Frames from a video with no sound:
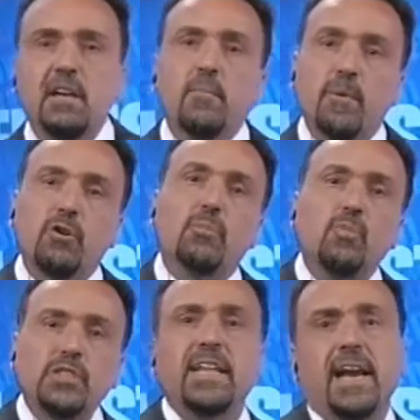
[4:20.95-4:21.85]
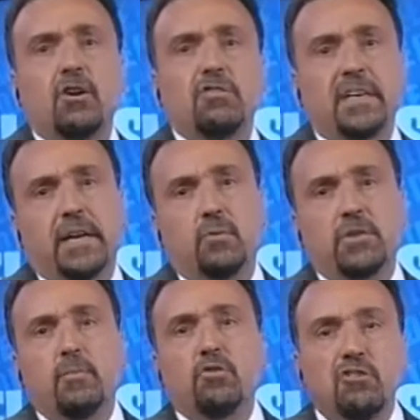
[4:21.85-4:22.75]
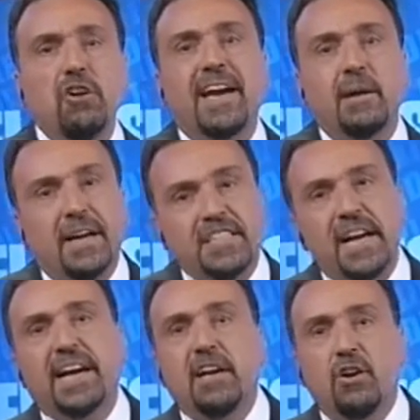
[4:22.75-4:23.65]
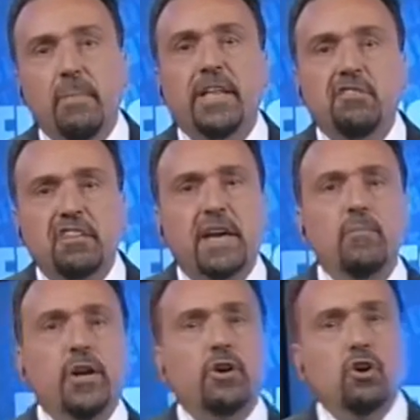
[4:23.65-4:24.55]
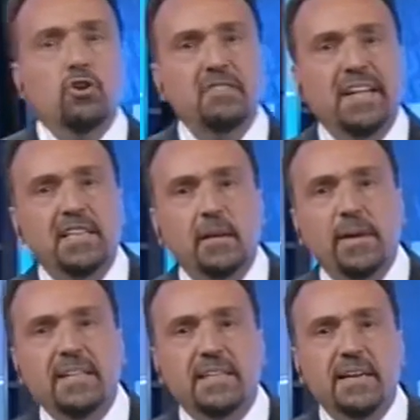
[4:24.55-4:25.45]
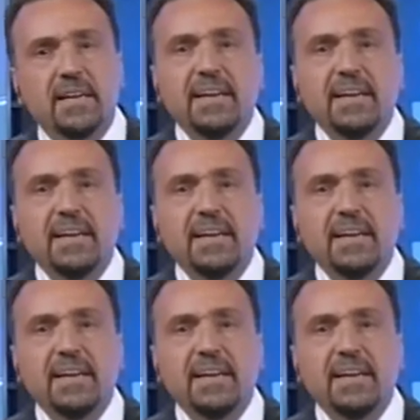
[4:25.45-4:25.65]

pero muchas de las cosas que escuchamos son las que machacan en los medios hegemónicos constantemente.